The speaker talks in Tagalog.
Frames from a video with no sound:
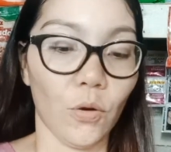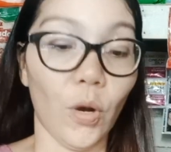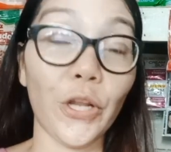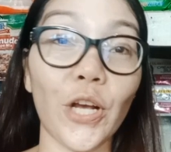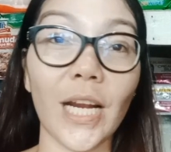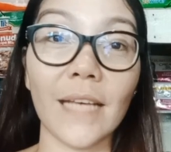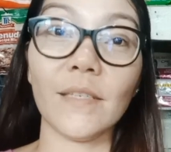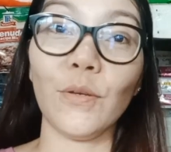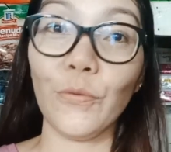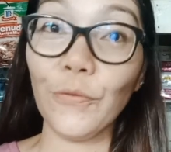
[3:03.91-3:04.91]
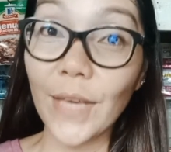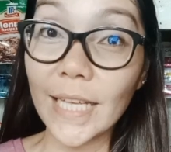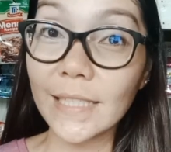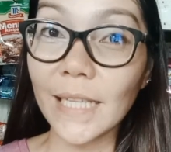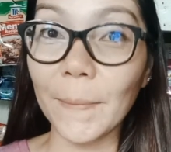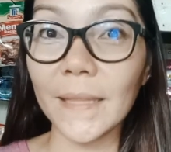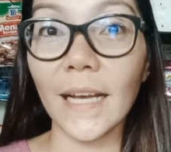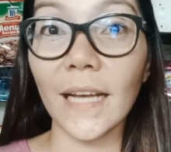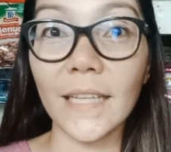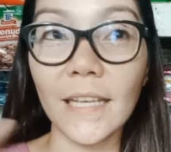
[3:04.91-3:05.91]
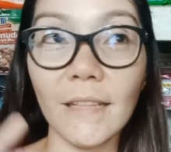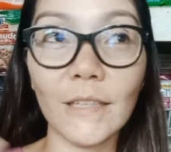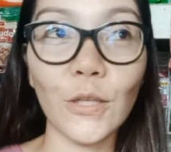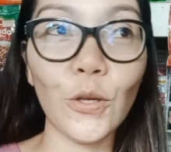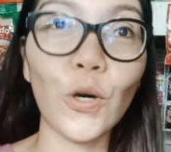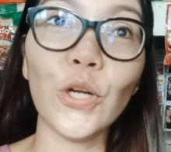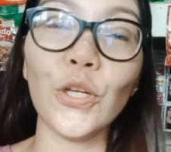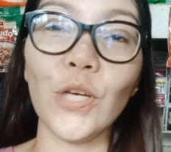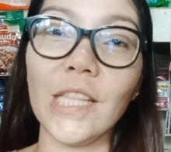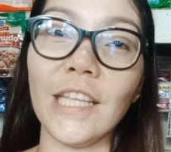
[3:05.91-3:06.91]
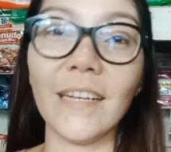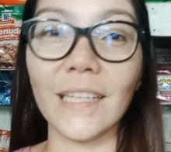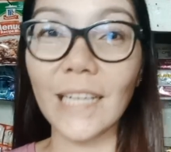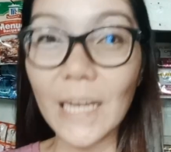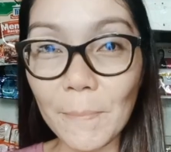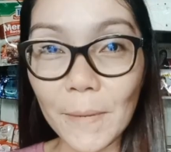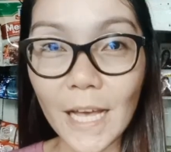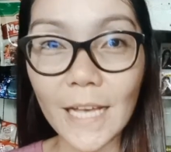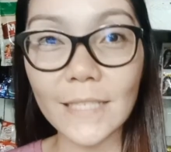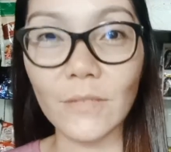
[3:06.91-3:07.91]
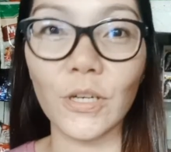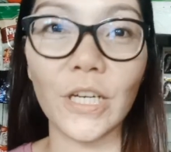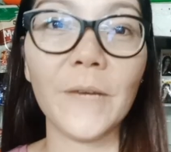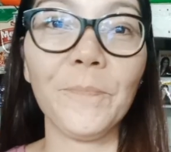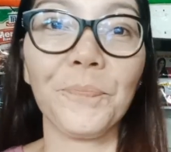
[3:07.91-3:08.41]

Kung yung klaseng yung feeds, dapat naka-detailed yon yung Integra 3 Plus or